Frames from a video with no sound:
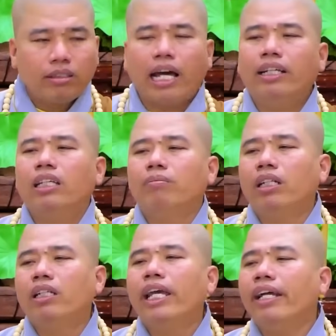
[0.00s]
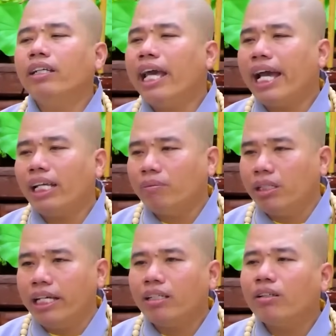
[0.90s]
Tại vì mình diễn vai thì
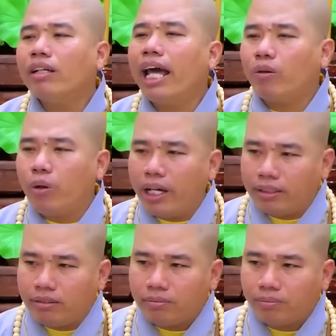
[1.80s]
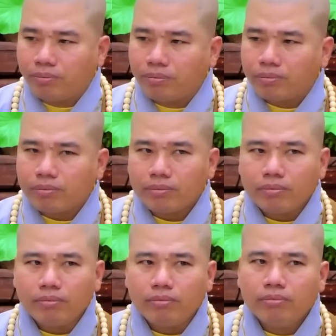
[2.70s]
mình diễn cho nó đàng hoàng.
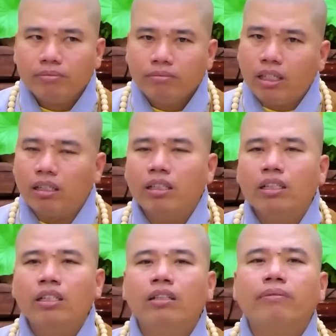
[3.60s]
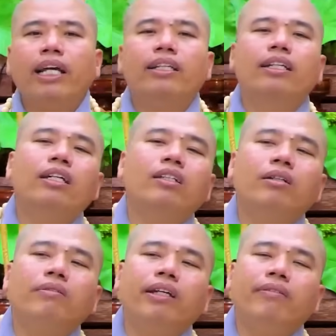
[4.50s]
Nó bây giờ Nhuận Đức
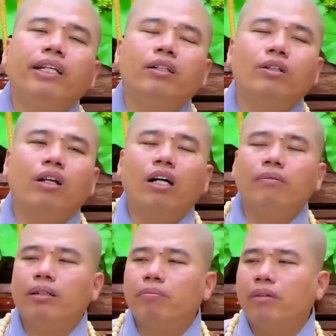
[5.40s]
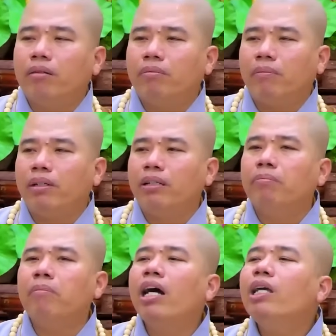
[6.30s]
nói vì biết hồi đó mà
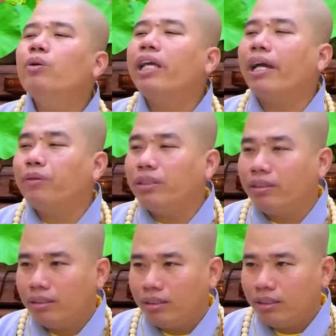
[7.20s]
mới yêu nhau á,